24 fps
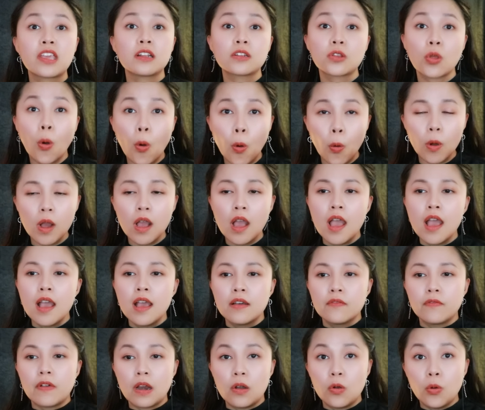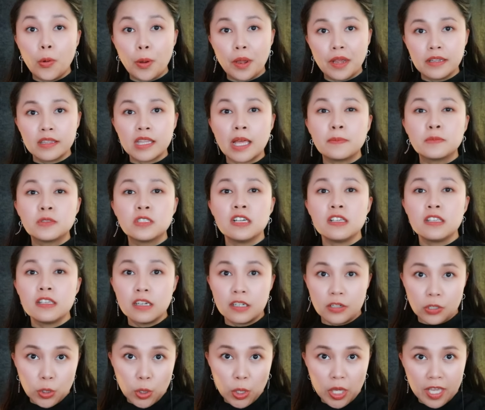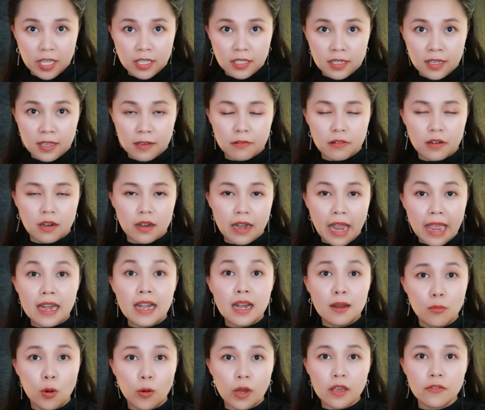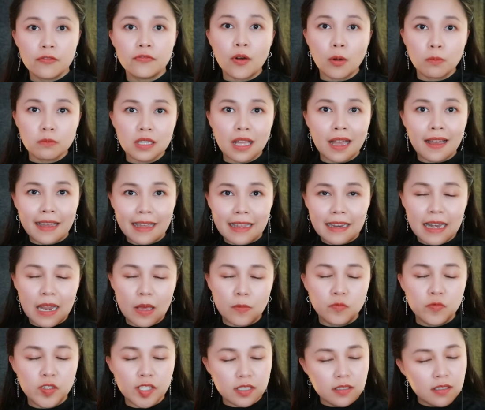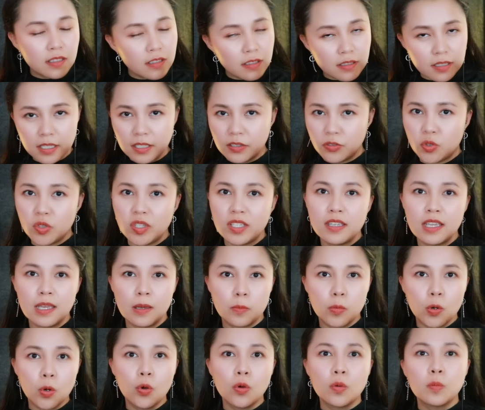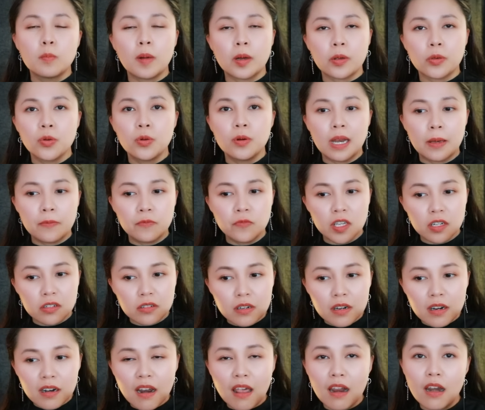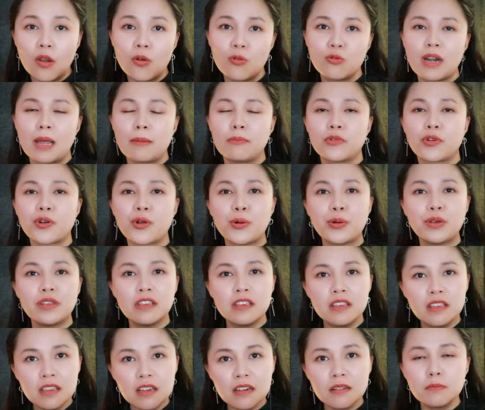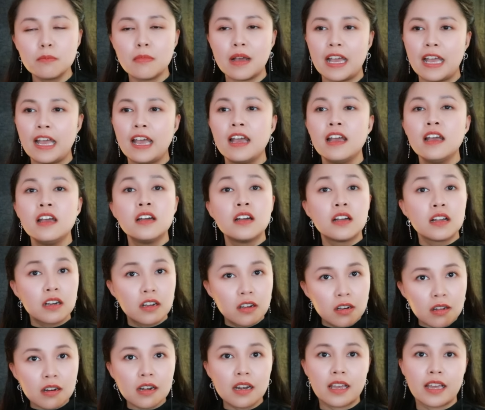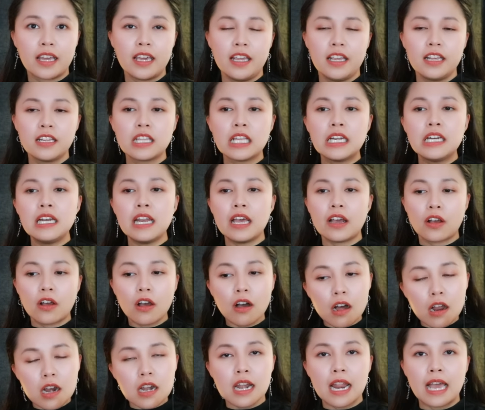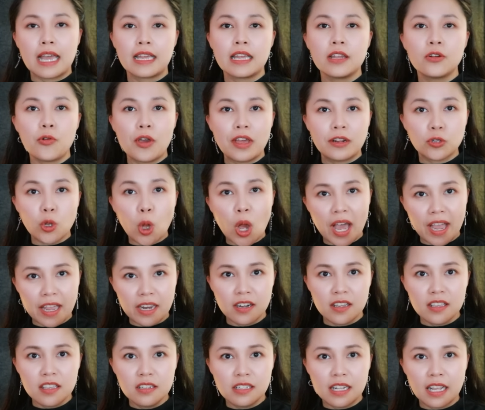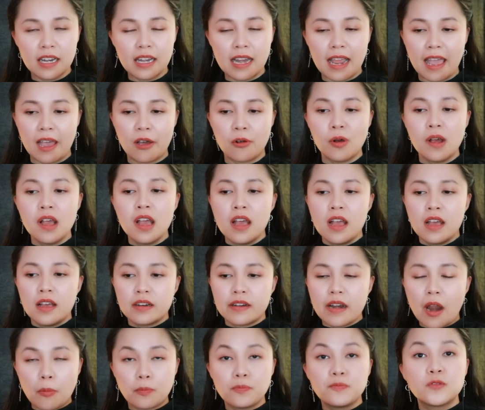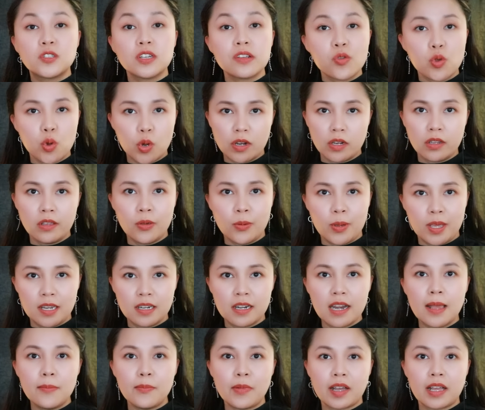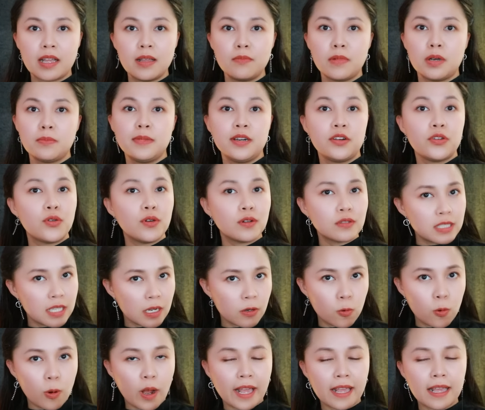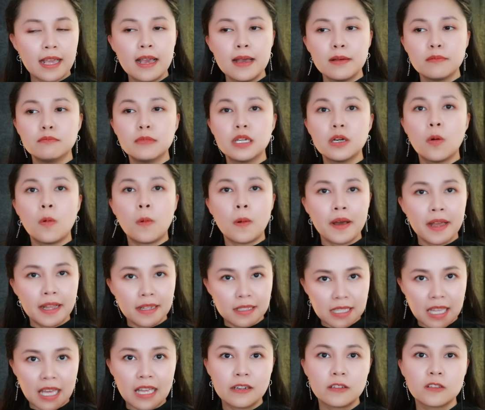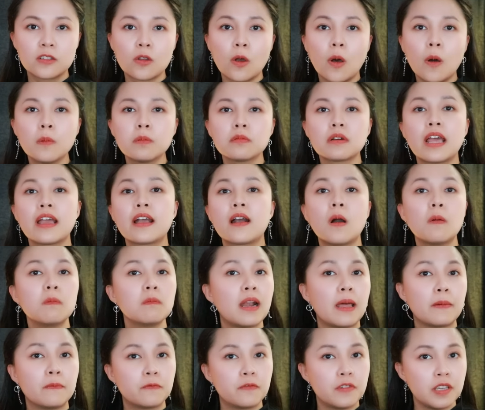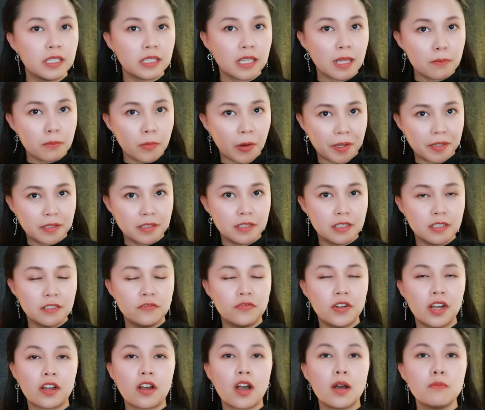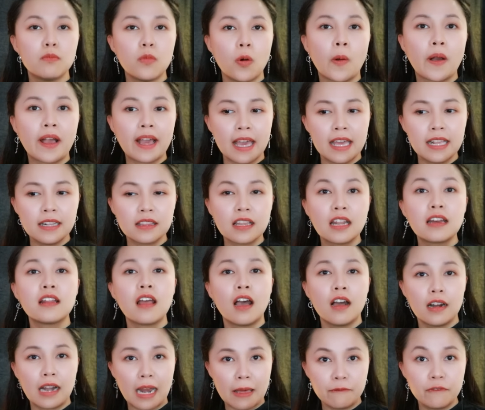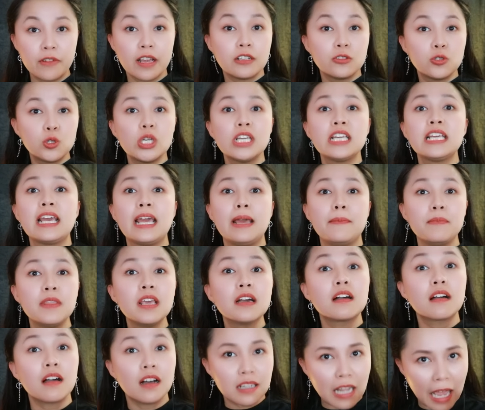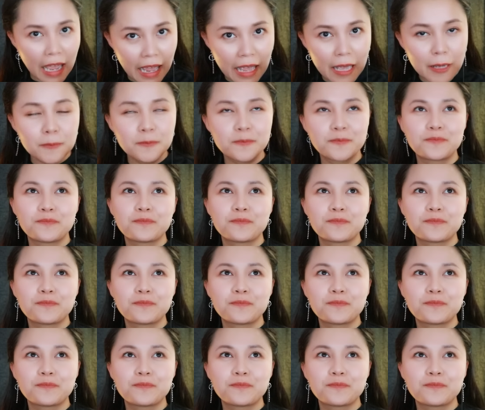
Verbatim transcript: cho thuộc và luyện tập cho nhừng nhuyễn đây là một cái phong thái làm việc cực kỳ chuyên nghiệp luôn mặc dù làm việc rất là lâu năm rồi nhưng mà rất là kỹ tính là coi lại cái đoạn thoại nó như thế nào đọc cho nhuần nhuyễn để mà khi mà mình vô set quay mình hoàn thành tốt để không làm phiền tới mọi người và có một cái tinh thần làm việc chuyên nghiệp nhất có thể